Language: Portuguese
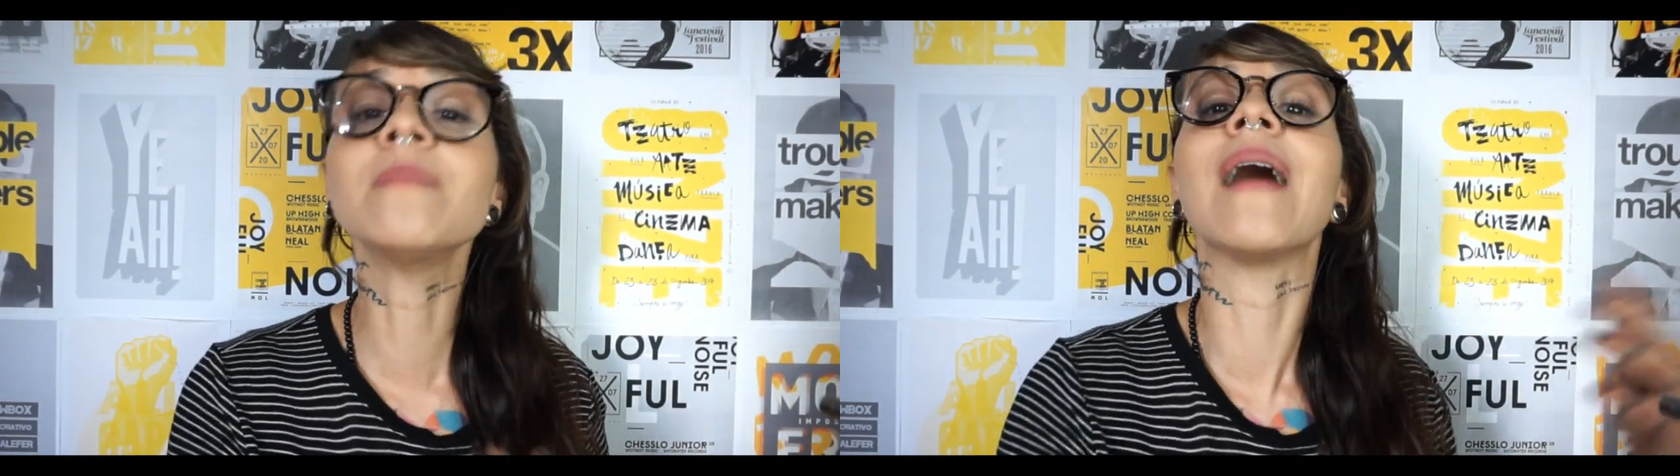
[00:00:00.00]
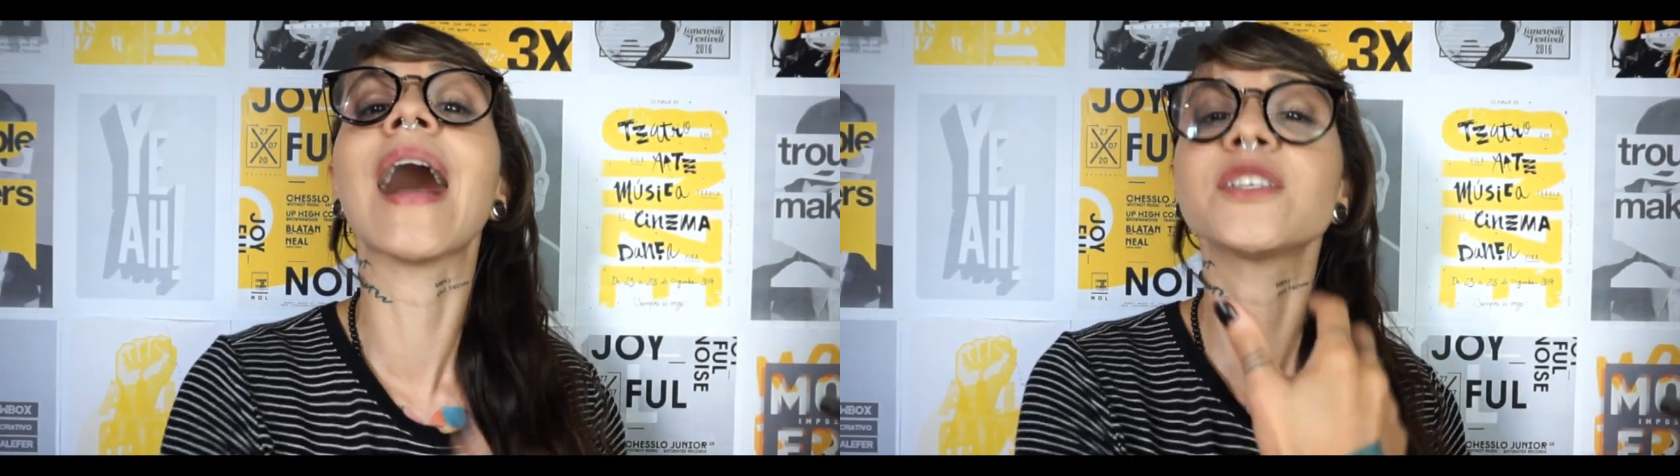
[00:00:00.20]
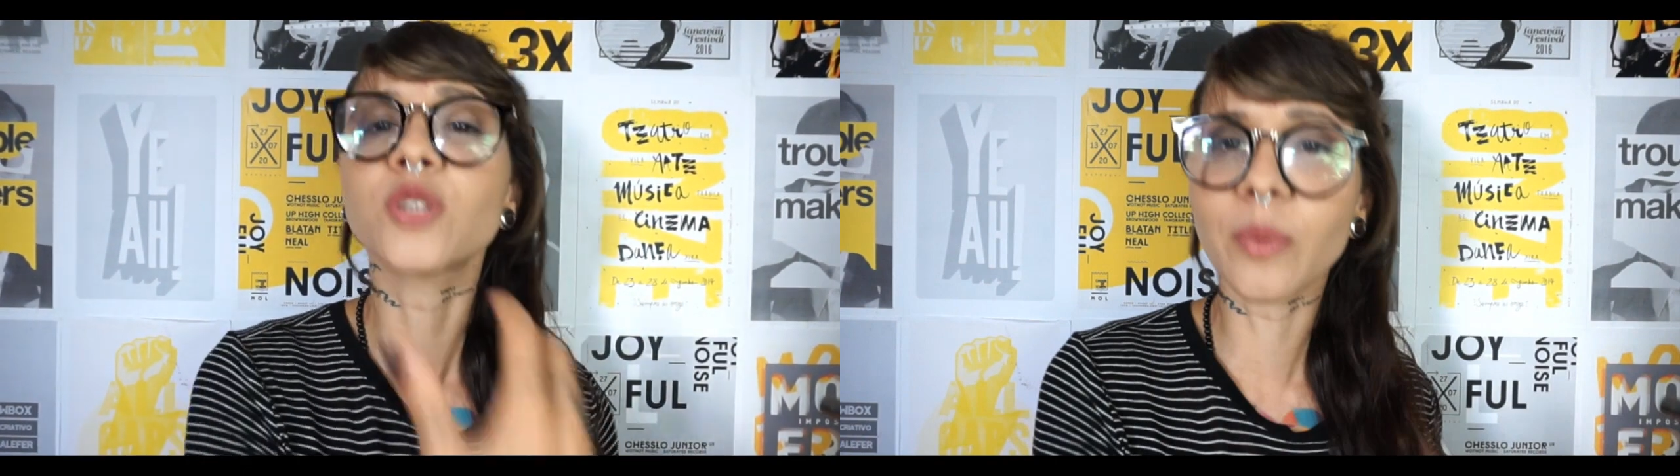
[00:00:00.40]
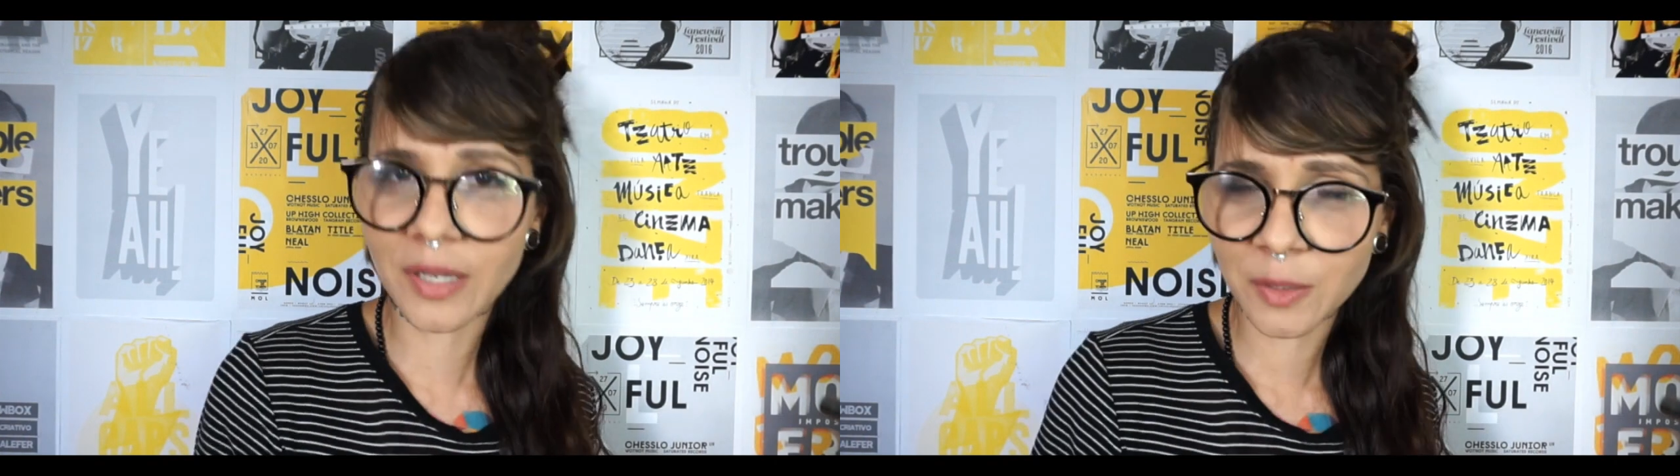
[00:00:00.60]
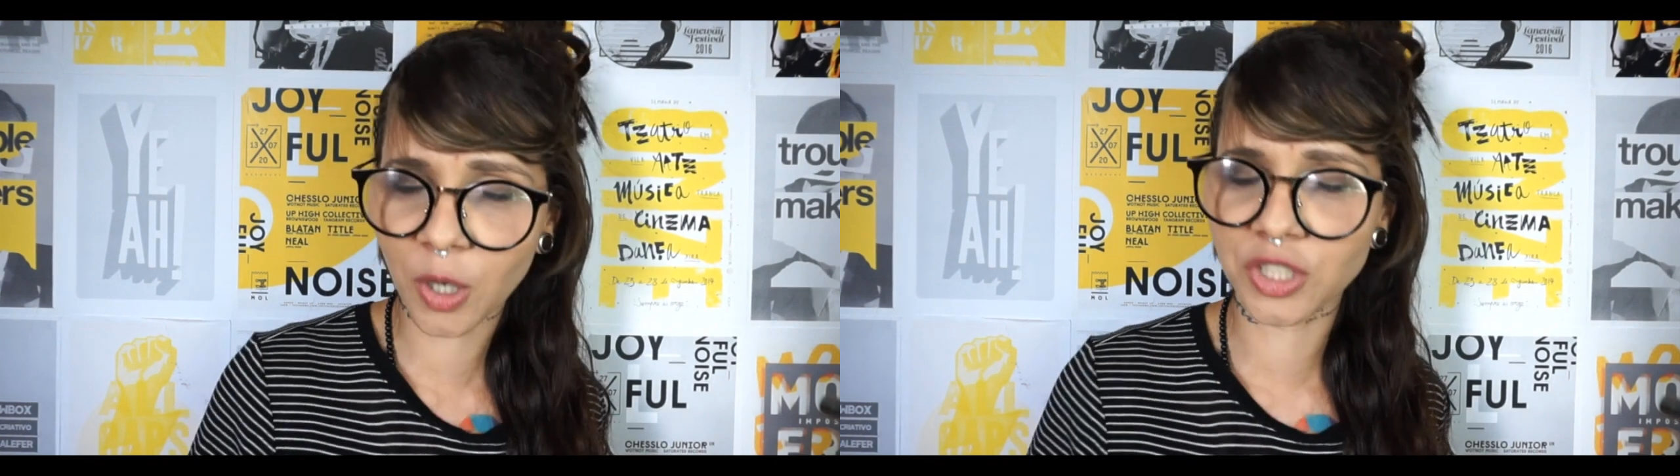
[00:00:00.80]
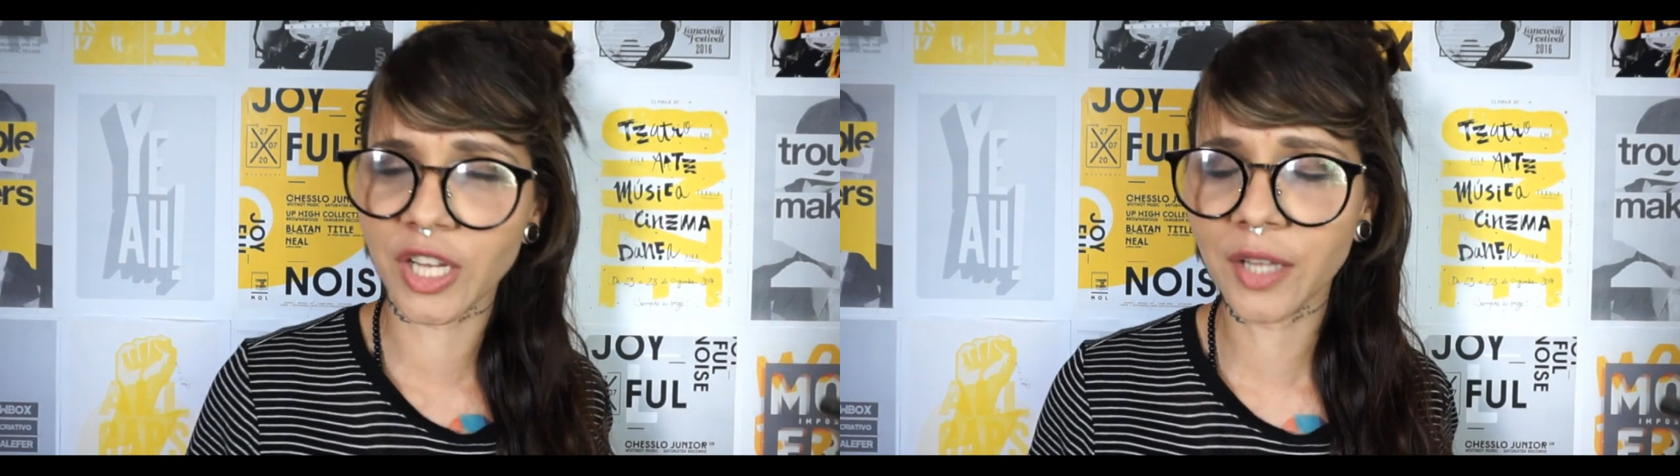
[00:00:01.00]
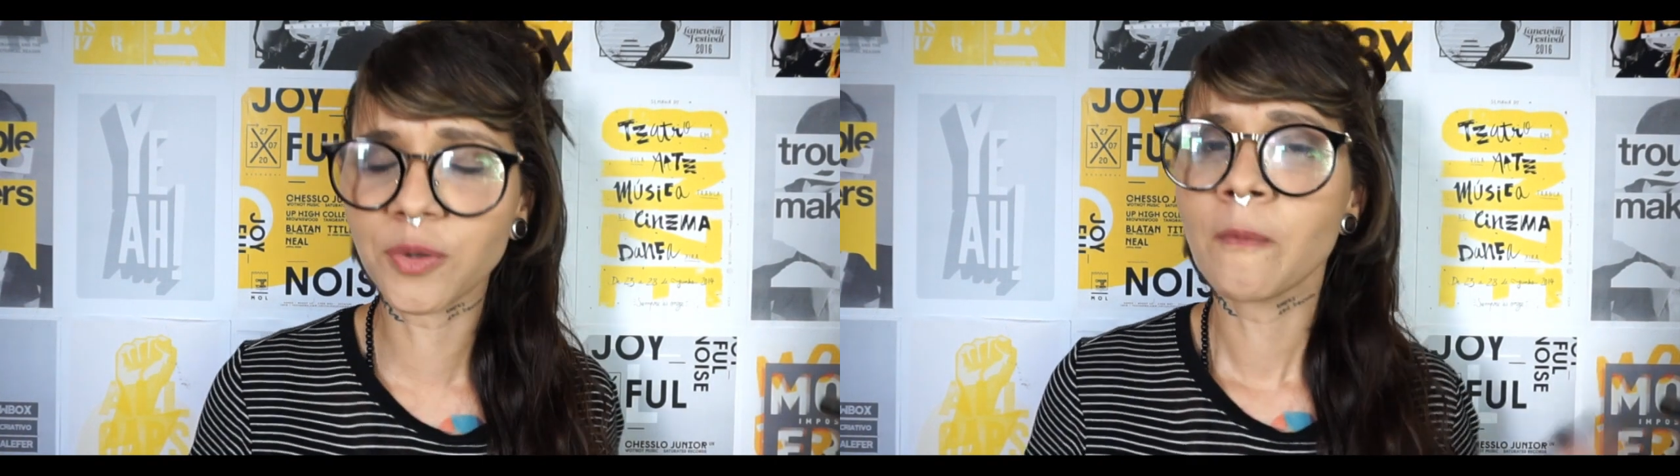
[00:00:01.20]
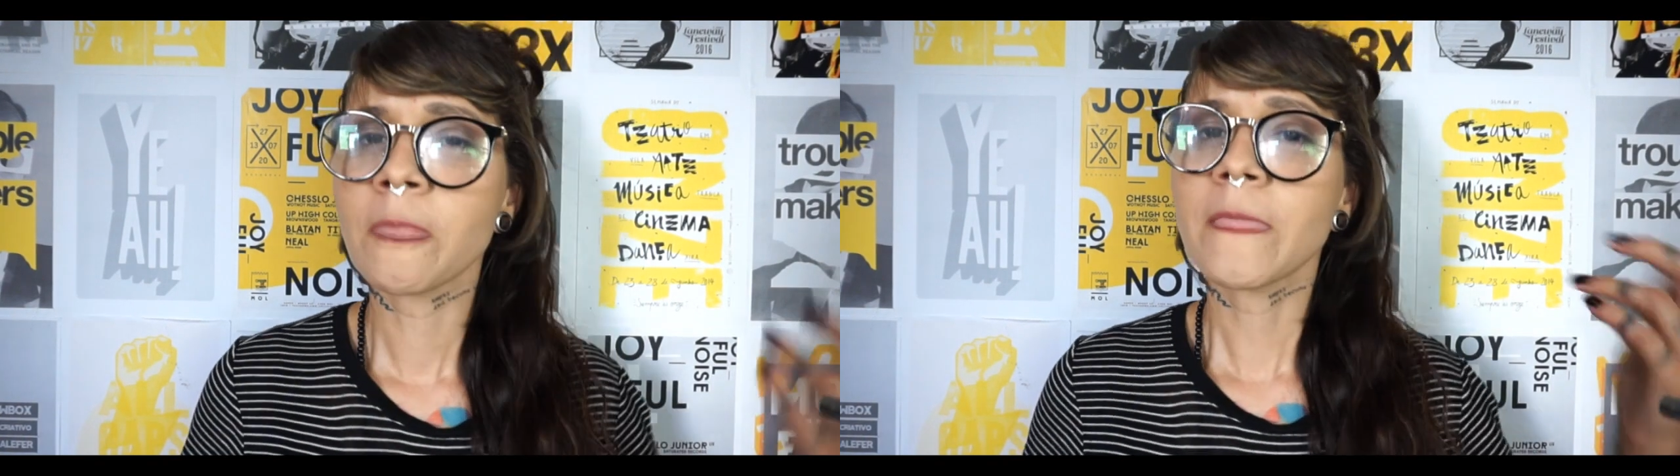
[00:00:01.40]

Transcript: mais sobre esse projeto.